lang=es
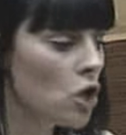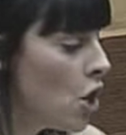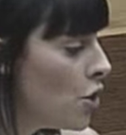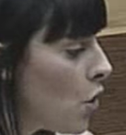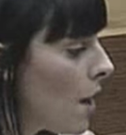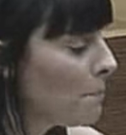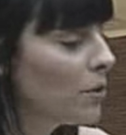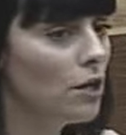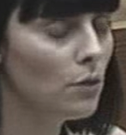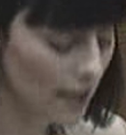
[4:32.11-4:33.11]
no han
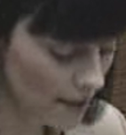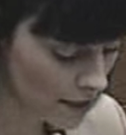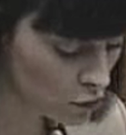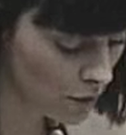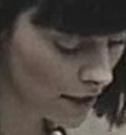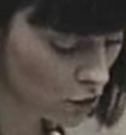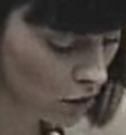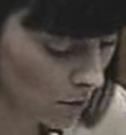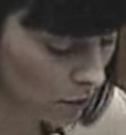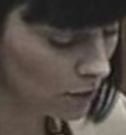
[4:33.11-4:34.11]
podido ejercer su derecho a
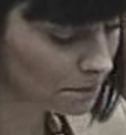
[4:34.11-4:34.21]
voto.